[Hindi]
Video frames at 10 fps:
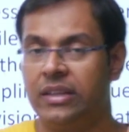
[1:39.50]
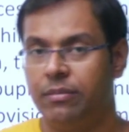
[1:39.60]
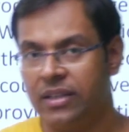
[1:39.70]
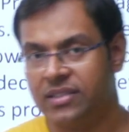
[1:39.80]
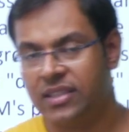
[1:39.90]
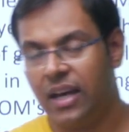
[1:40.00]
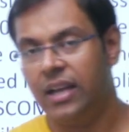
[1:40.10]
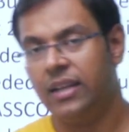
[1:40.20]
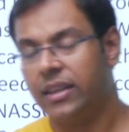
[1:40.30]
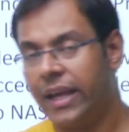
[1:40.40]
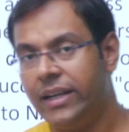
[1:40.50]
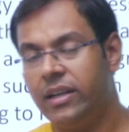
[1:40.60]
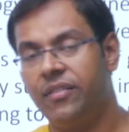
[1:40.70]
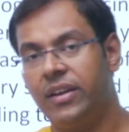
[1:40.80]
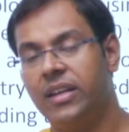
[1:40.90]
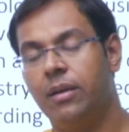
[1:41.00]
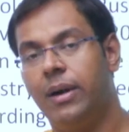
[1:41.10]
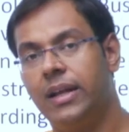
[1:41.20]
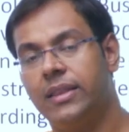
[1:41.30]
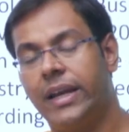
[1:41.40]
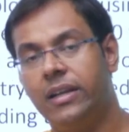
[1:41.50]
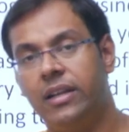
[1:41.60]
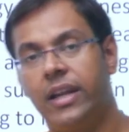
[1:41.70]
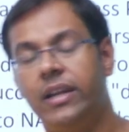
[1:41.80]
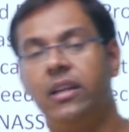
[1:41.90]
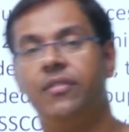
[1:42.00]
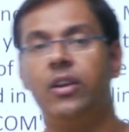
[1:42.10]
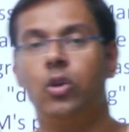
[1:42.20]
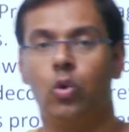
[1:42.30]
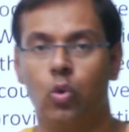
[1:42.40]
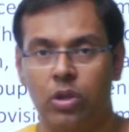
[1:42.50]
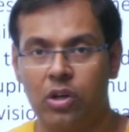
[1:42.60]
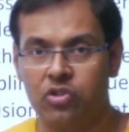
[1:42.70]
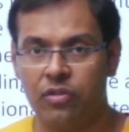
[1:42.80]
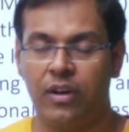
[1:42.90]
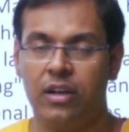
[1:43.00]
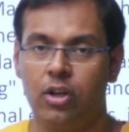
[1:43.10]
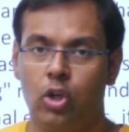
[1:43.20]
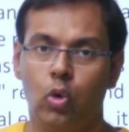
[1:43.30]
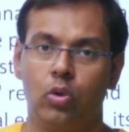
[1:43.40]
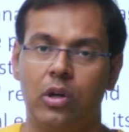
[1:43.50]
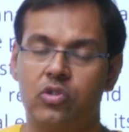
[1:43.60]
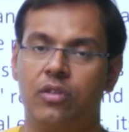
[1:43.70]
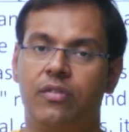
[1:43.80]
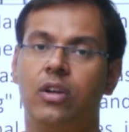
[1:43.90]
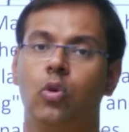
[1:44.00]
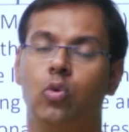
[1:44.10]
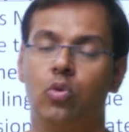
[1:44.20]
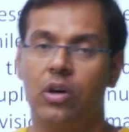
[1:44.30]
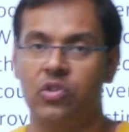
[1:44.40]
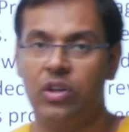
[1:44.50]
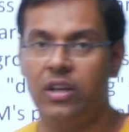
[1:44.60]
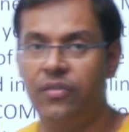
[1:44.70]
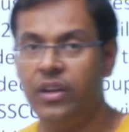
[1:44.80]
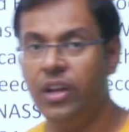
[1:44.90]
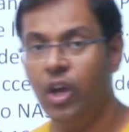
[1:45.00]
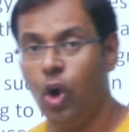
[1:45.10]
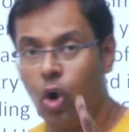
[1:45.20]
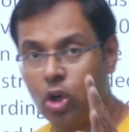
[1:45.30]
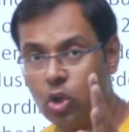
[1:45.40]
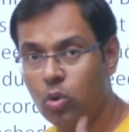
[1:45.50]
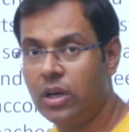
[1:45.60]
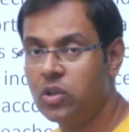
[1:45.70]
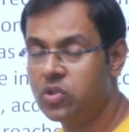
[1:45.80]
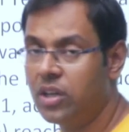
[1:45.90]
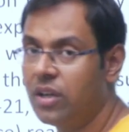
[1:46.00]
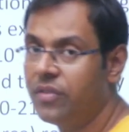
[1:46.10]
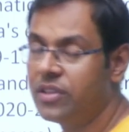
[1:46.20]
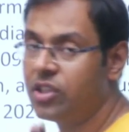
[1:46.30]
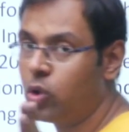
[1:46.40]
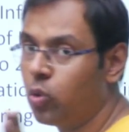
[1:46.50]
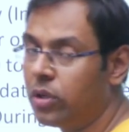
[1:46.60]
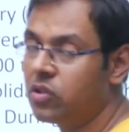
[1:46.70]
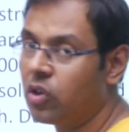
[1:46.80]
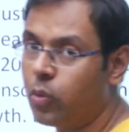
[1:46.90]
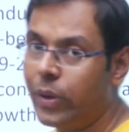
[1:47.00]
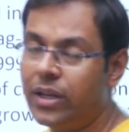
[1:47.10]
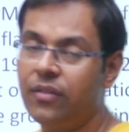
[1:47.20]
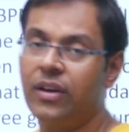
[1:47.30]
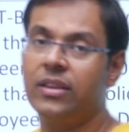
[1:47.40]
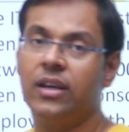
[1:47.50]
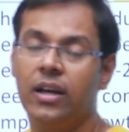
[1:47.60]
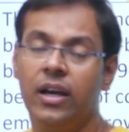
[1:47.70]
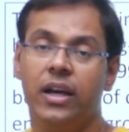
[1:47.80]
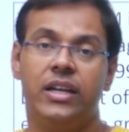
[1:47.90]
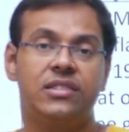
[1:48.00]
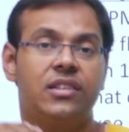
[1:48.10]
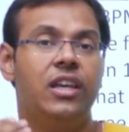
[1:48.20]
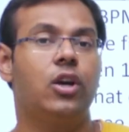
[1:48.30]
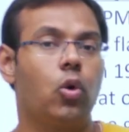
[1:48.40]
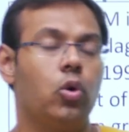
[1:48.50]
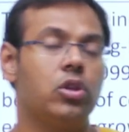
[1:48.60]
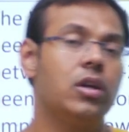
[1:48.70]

10 साल 91 के बाद 1991 टू 2001, 2001 टू 2011 और 2011 से 2021 तक इसकी ग्रोथ